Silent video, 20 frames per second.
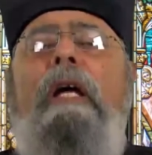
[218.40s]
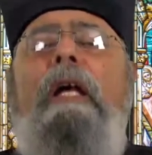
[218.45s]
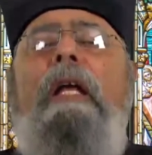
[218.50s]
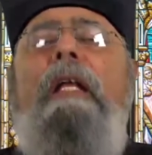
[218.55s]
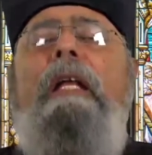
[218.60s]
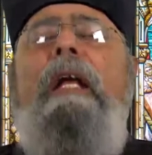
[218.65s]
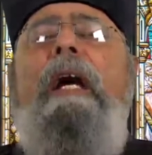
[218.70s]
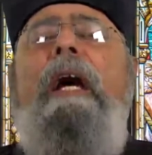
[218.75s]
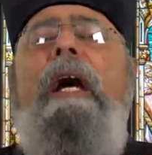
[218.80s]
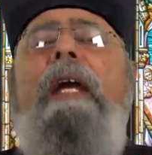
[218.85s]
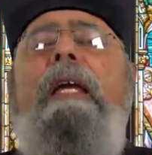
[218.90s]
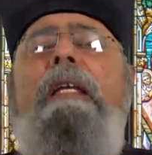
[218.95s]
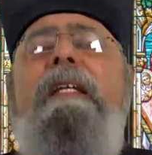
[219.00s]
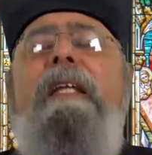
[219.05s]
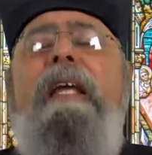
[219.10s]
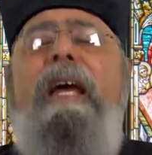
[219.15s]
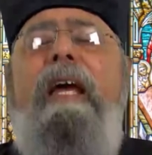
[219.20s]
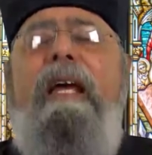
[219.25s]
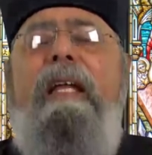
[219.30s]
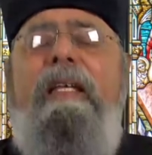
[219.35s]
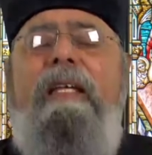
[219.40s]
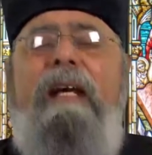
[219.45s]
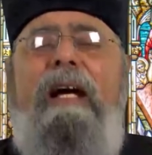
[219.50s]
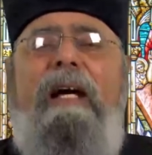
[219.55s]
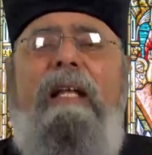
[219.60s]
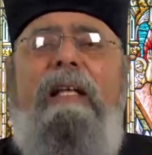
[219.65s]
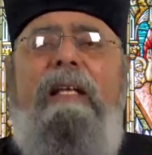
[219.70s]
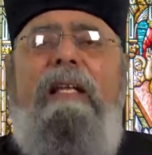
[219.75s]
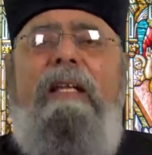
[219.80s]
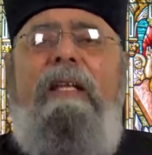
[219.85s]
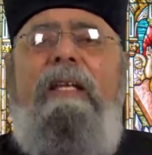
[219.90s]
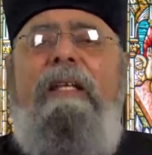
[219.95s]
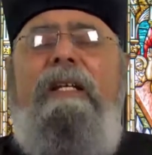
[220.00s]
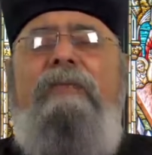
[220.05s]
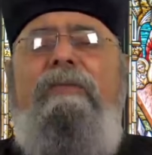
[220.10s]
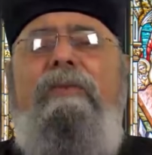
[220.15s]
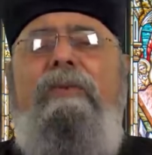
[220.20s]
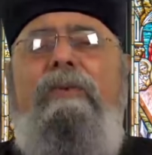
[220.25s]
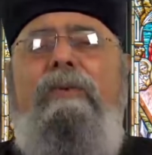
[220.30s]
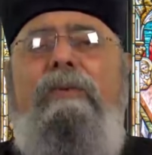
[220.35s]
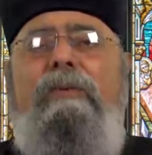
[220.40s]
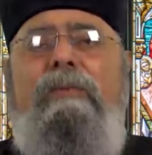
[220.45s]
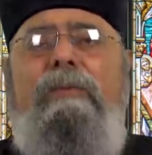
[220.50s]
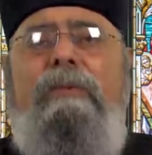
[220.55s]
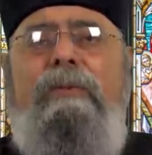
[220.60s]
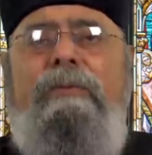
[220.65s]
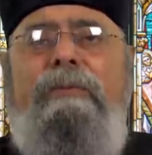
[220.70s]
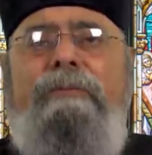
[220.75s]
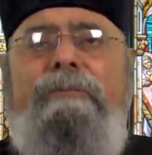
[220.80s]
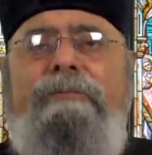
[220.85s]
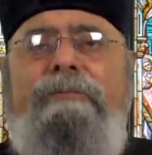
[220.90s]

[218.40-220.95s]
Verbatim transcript: اللي حينادي على الذين في القبور